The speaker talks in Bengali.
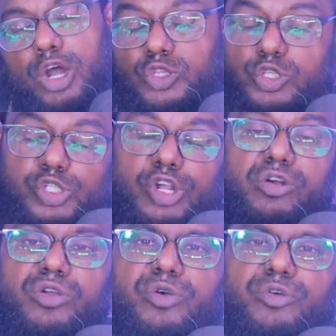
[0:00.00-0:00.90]
অর্থ
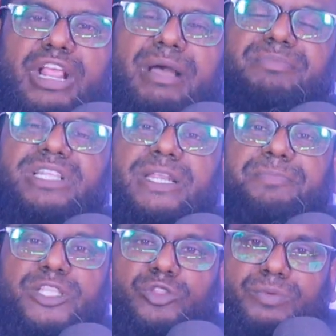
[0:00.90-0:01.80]
সংগ্রহ করে আপনাদের
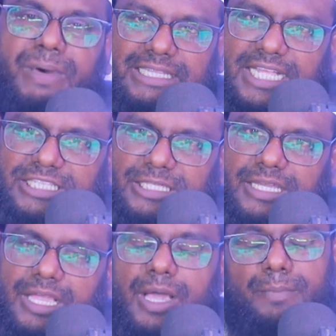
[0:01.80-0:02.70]
বেতন ভাতা দিই